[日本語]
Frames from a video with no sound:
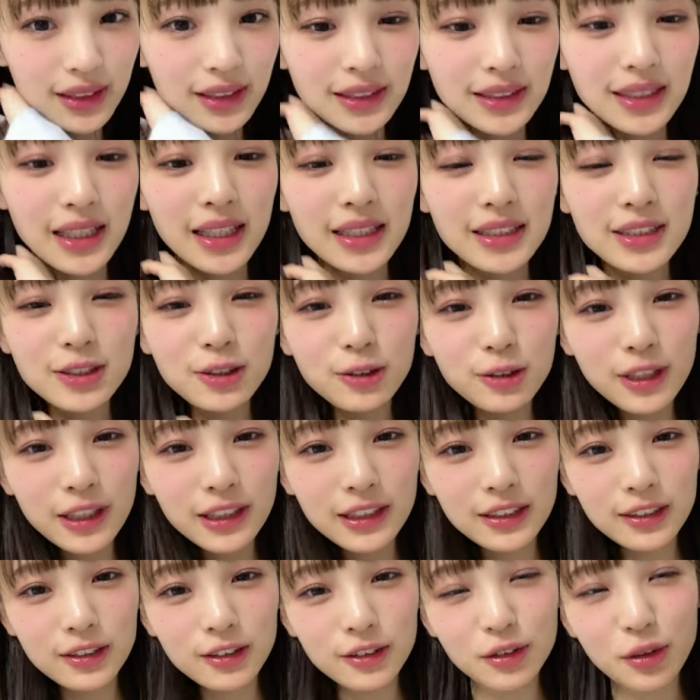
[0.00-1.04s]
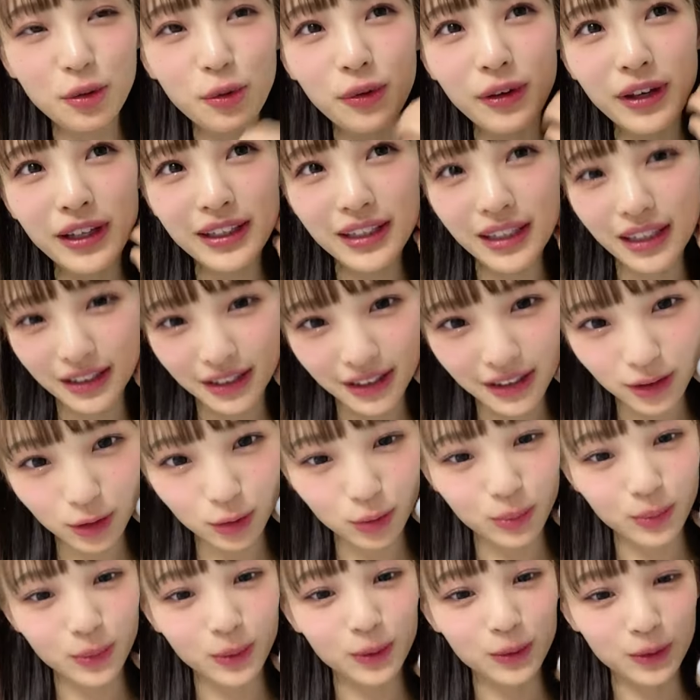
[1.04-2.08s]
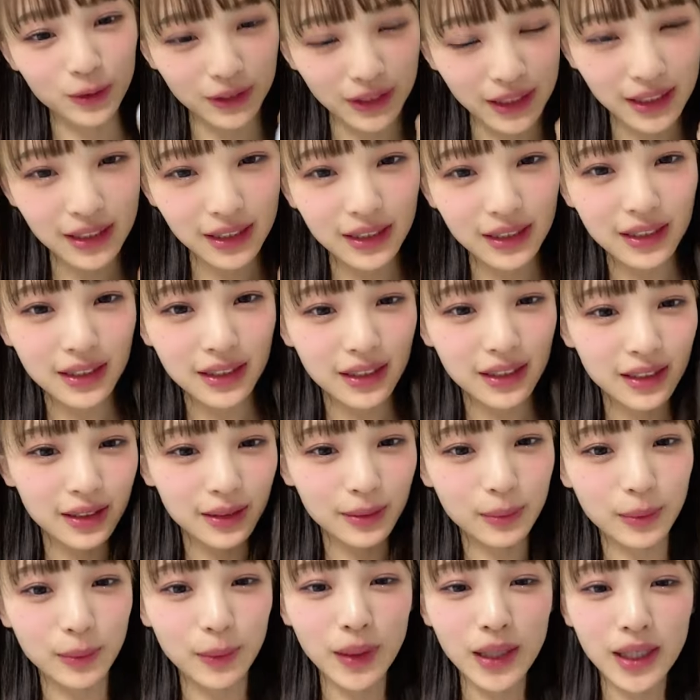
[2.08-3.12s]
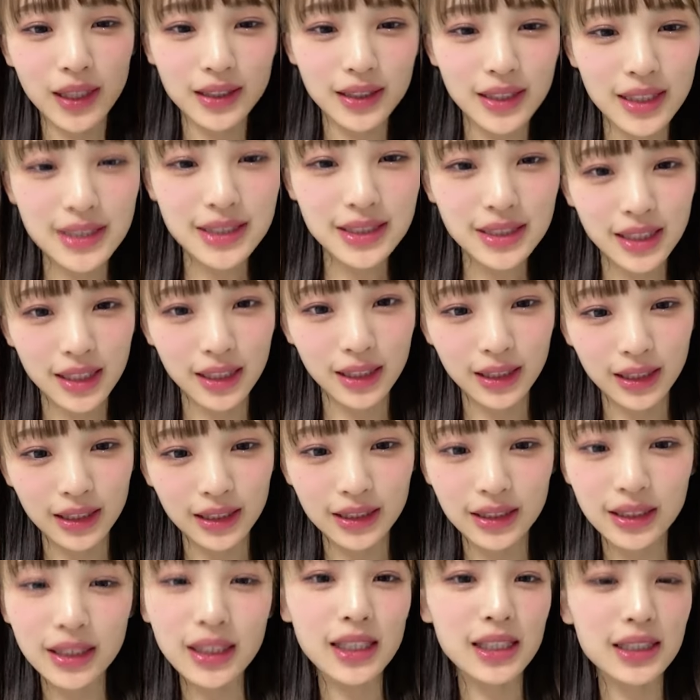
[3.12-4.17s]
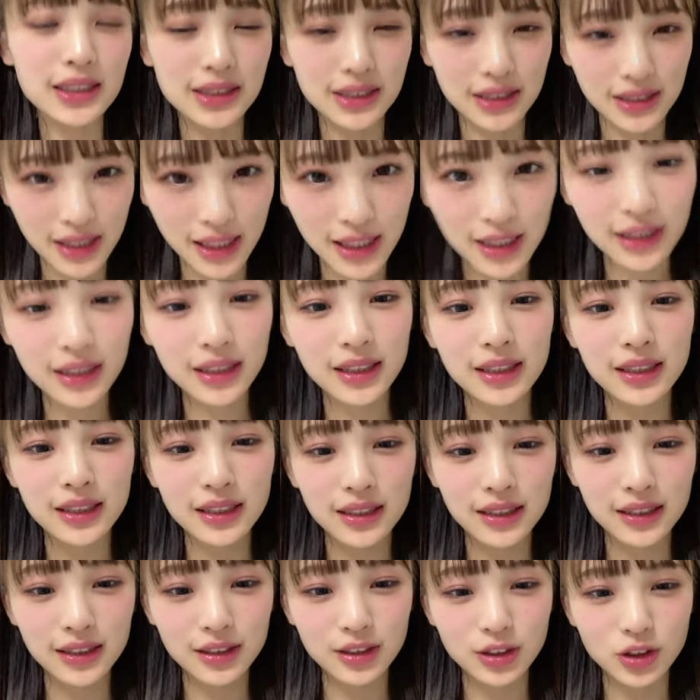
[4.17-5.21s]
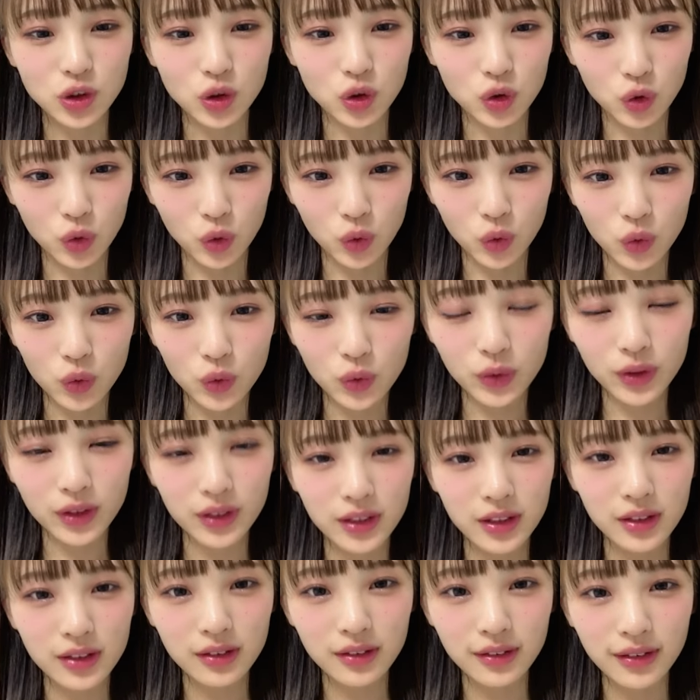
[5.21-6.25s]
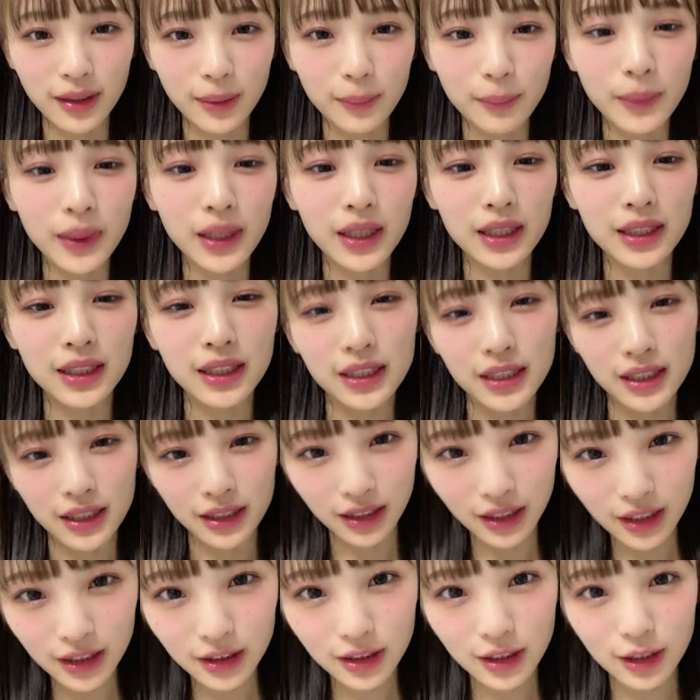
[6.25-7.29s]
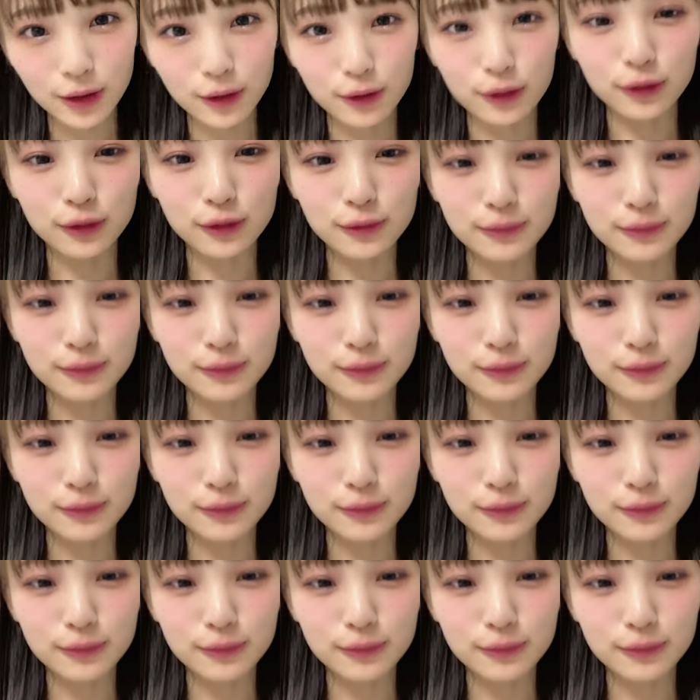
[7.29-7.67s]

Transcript: 成長できる公園やなと思うのでもう若手しかいないしねちょっと頑張らなきゃなっていう